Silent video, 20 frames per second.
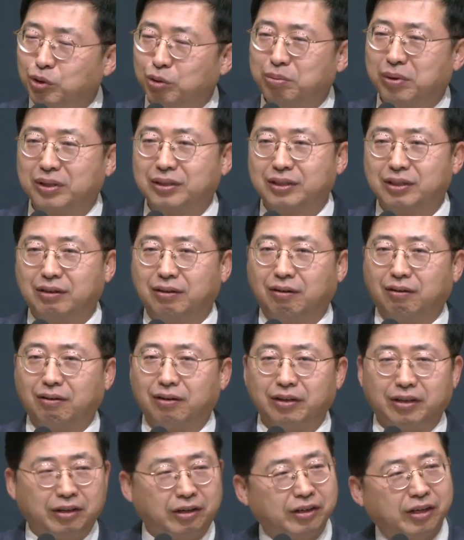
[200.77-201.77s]
높아서
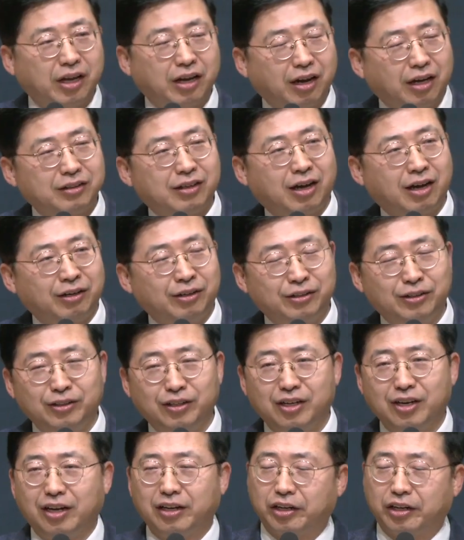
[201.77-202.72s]
이렇게 가다가는